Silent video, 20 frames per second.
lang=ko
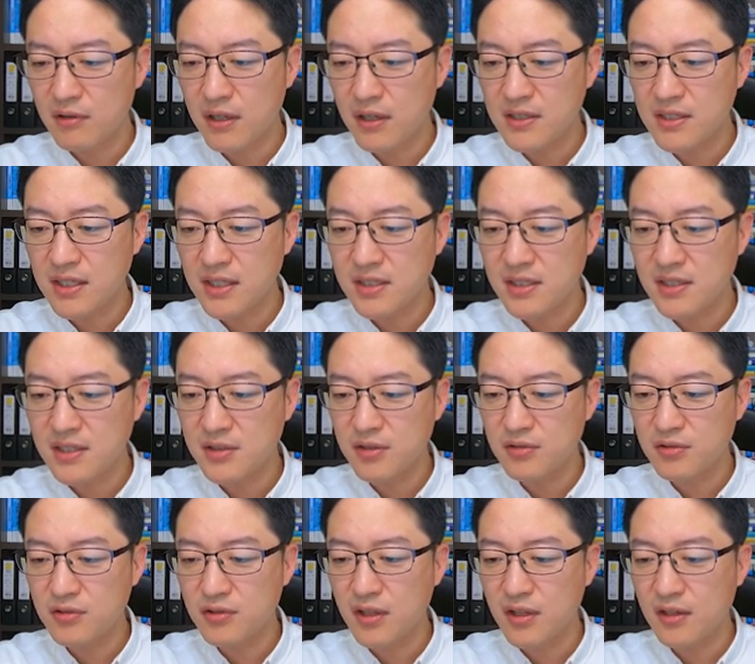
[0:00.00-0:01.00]
황색
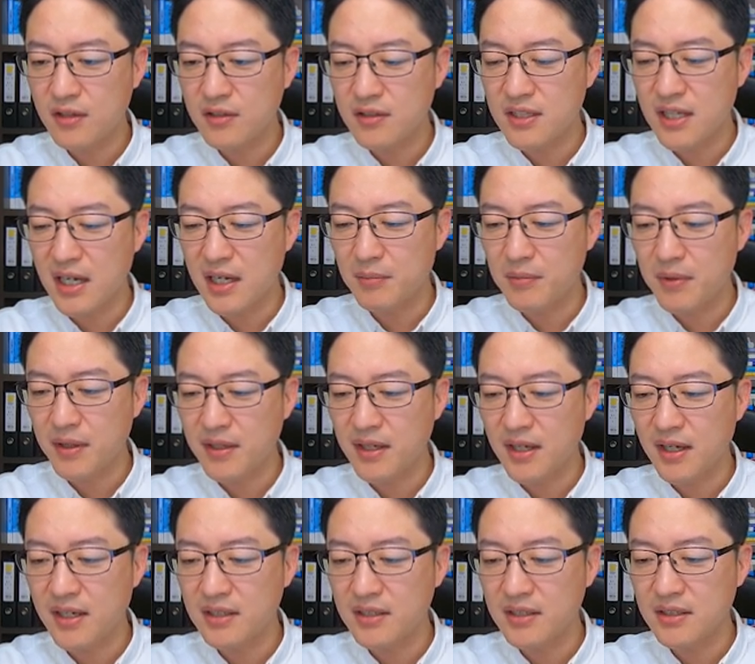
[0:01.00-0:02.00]
실선으로 되어 있는
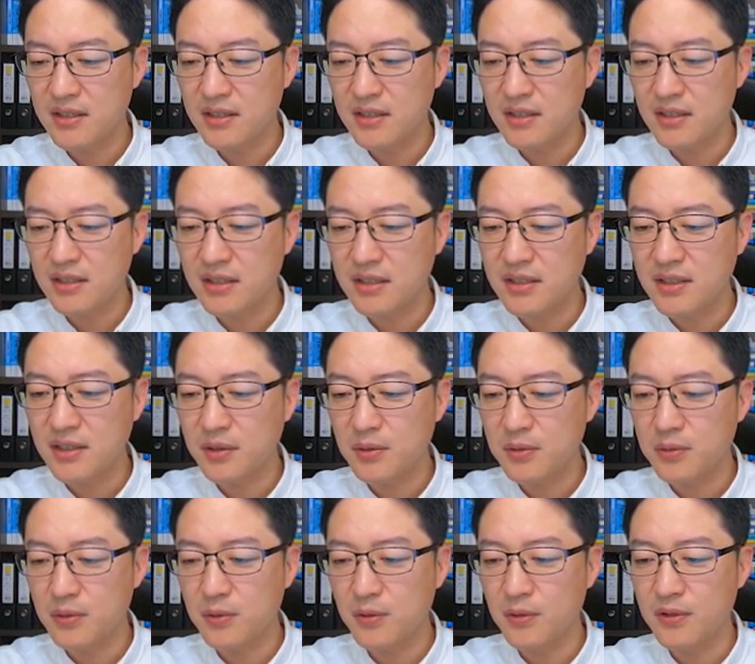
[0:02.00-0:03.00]
양방향 이
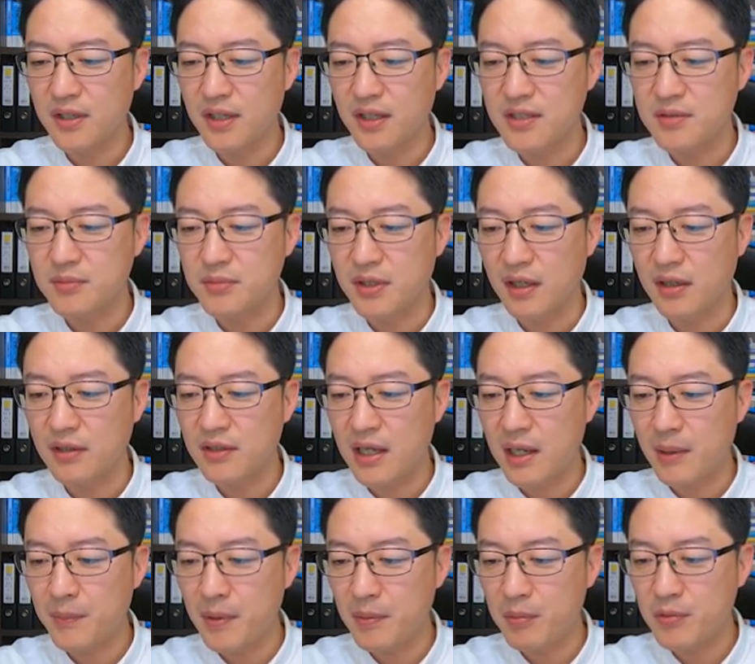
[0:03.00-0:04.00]
차로 도로 되겠습니다. 근데
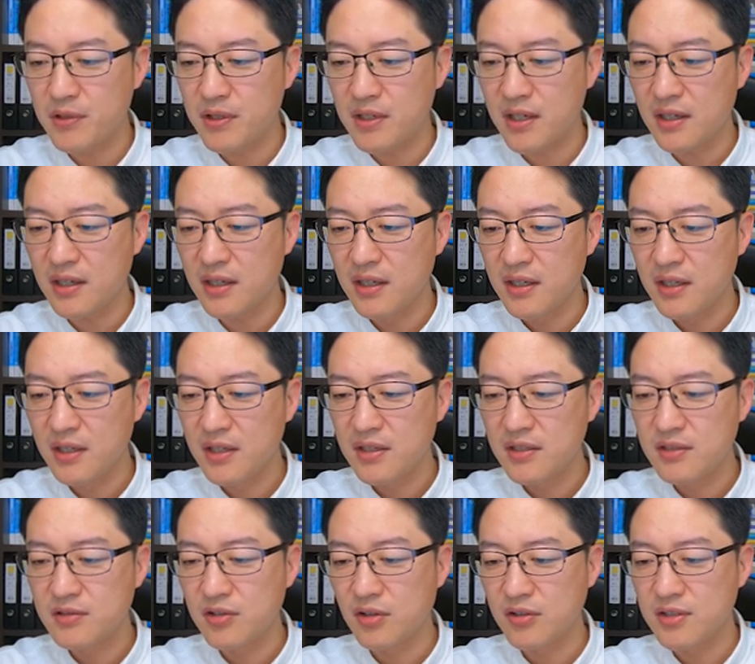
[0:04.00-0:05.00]
앞에 보니까
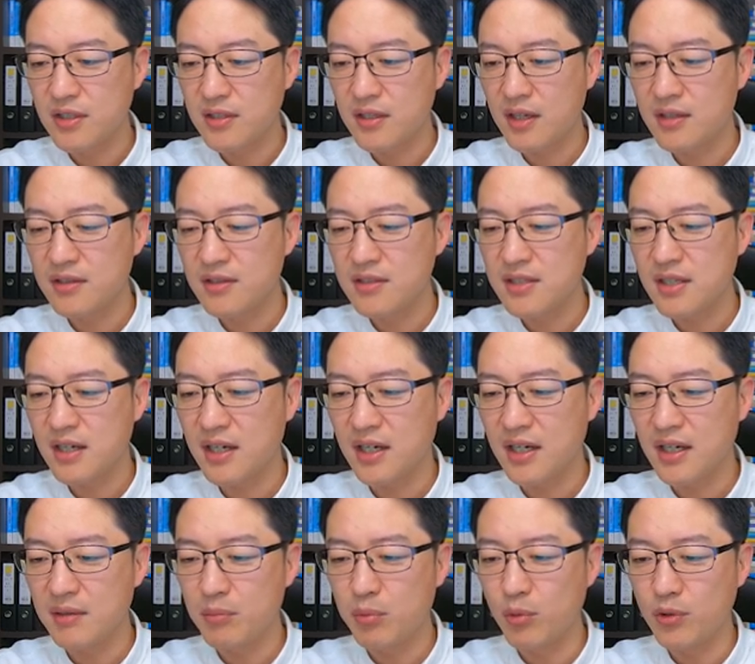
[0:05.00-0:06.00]
정차되어 있는
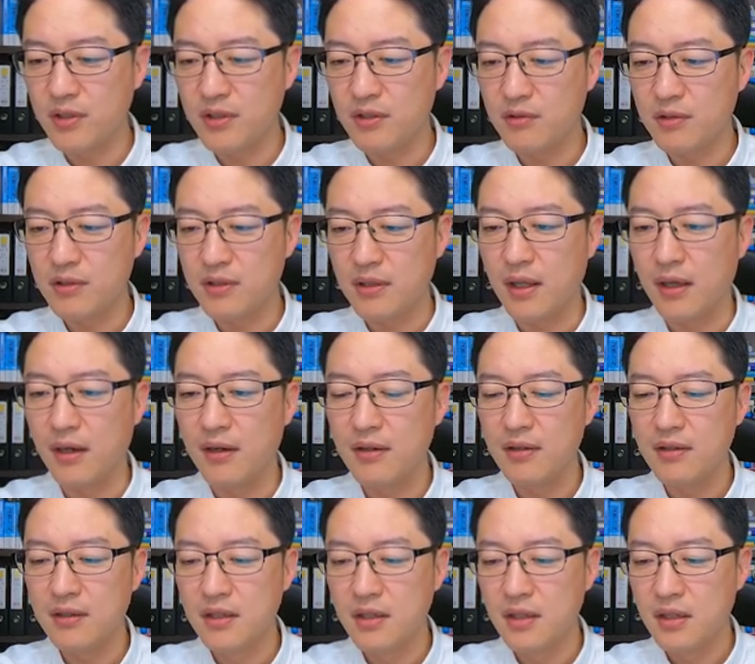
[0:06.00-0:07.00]
차가 보이고
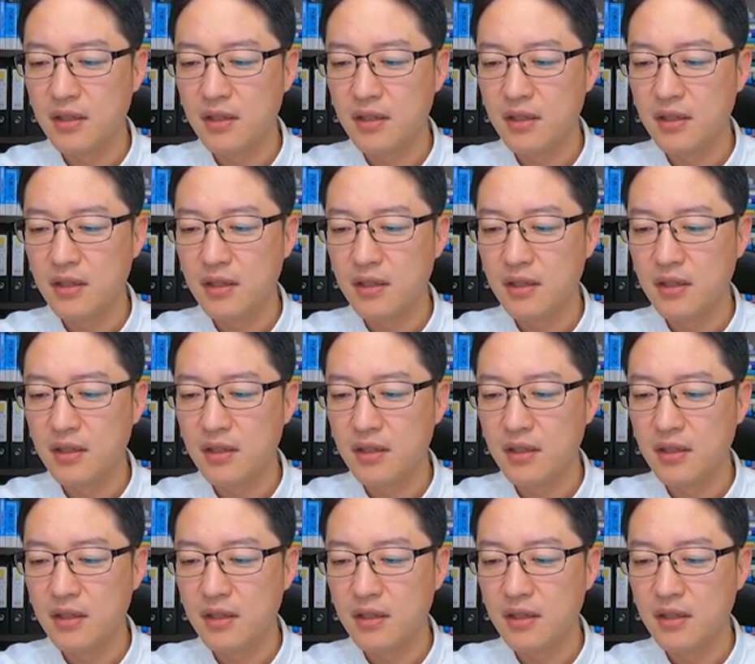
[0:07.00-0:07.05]
있네요.